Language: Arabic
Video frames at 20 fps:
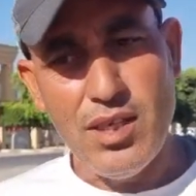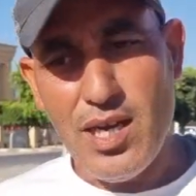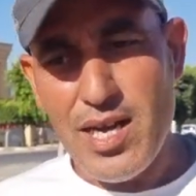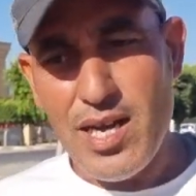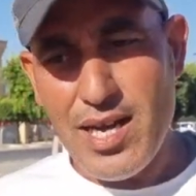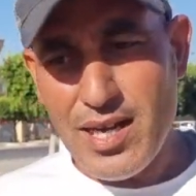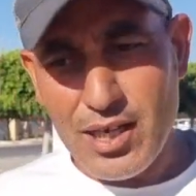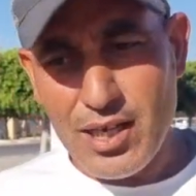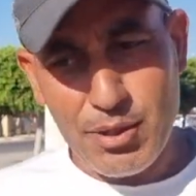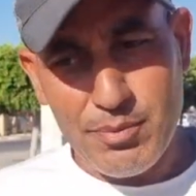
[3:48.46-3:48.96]

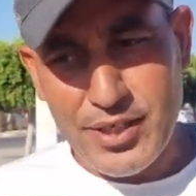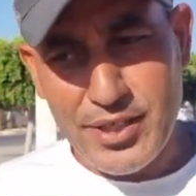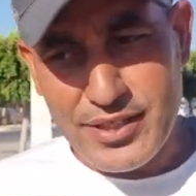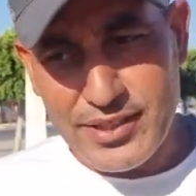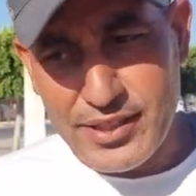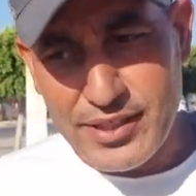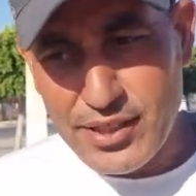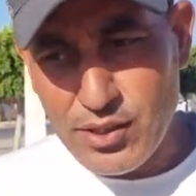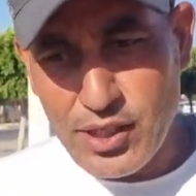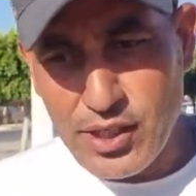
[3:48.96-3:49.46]
اه اربع
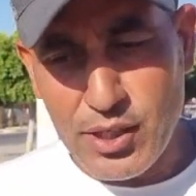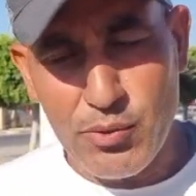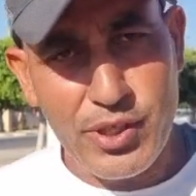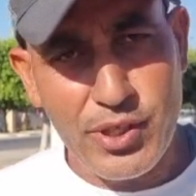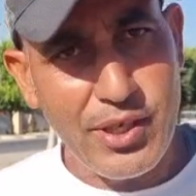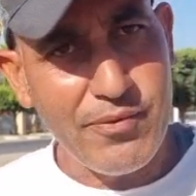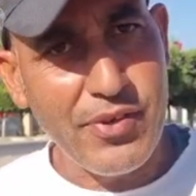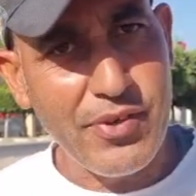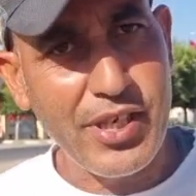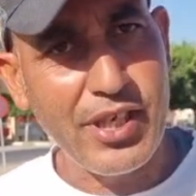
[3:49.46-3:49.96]
سنين وانا
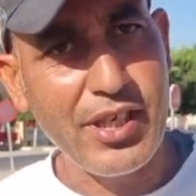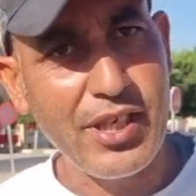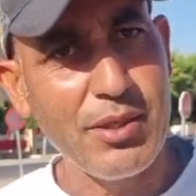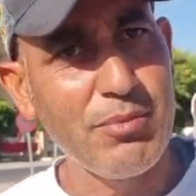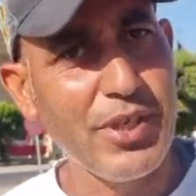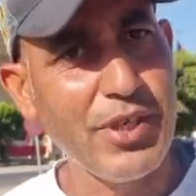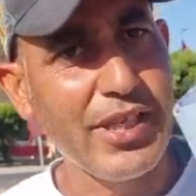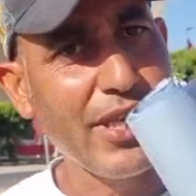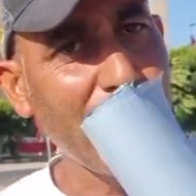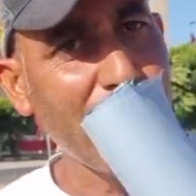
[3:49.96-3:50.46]
وياها فارق
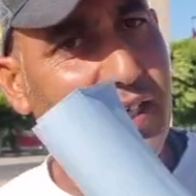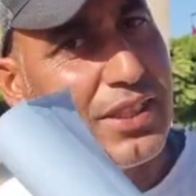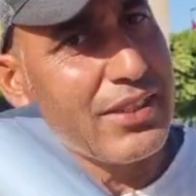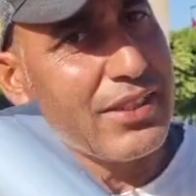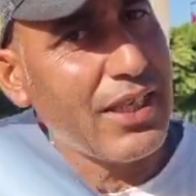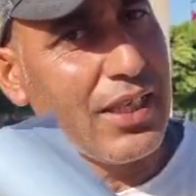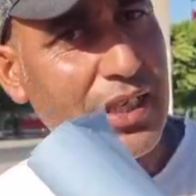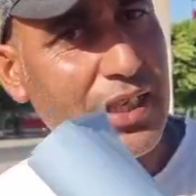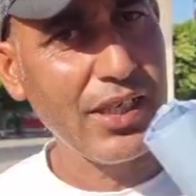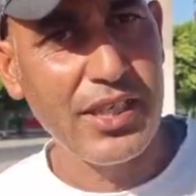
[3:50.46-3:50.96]
ما كاين لا
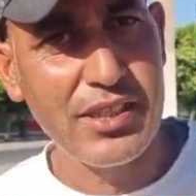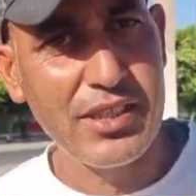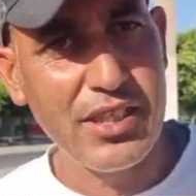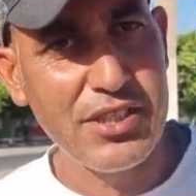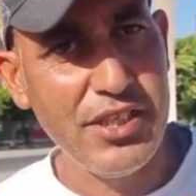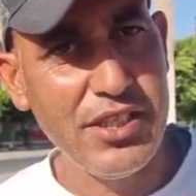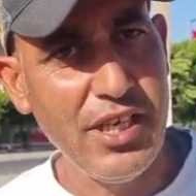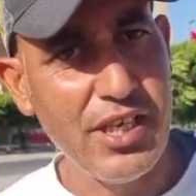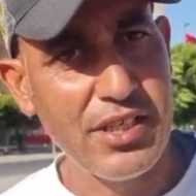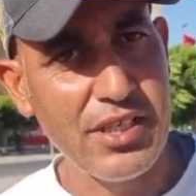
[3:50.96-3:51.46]
دار لا كاين حتى
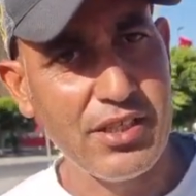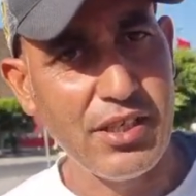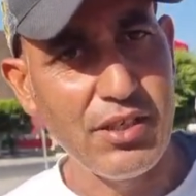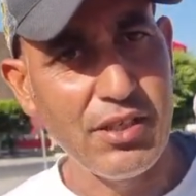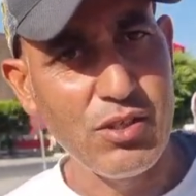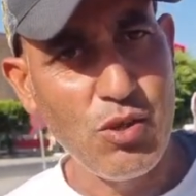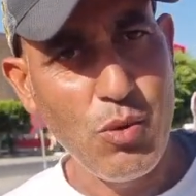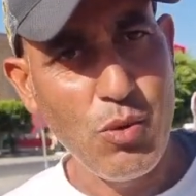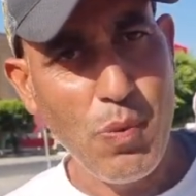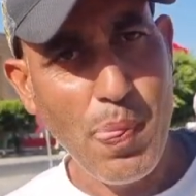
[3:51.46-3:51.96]
شي حاجه
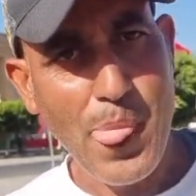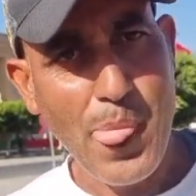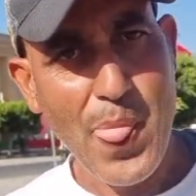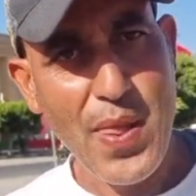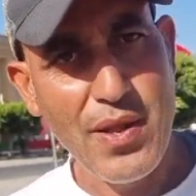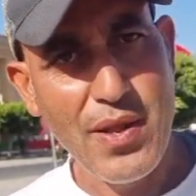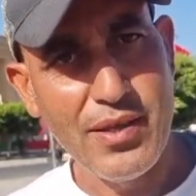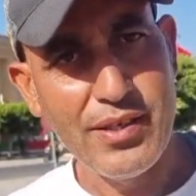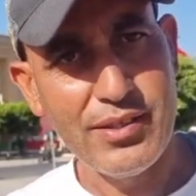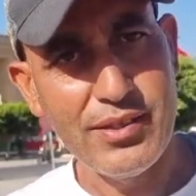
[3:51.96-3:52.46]
كيفاش عرفتي
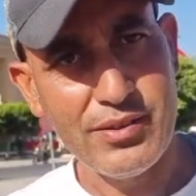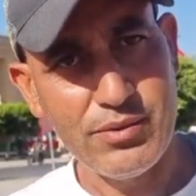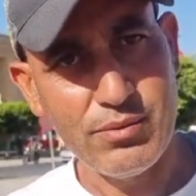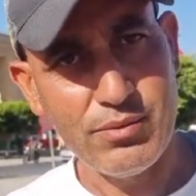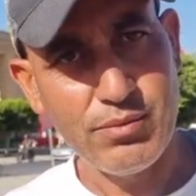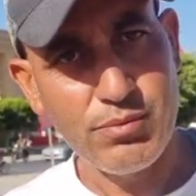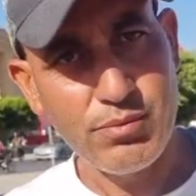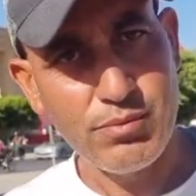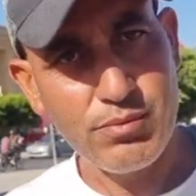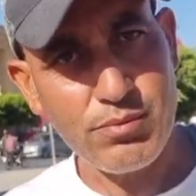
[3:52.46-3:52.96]
بان عندها
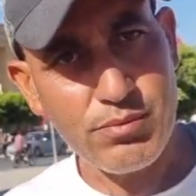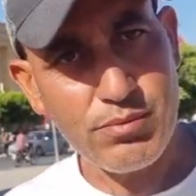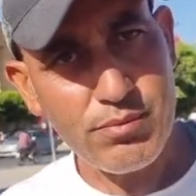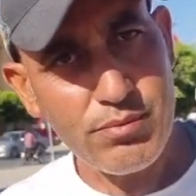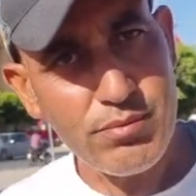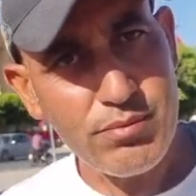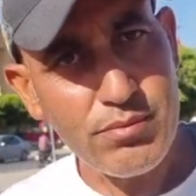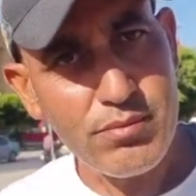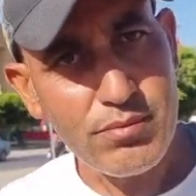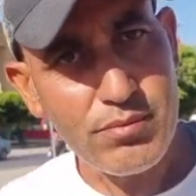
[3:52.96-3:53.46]
تواصل
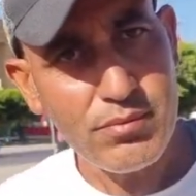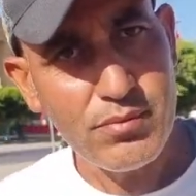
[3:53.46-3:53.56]
مع,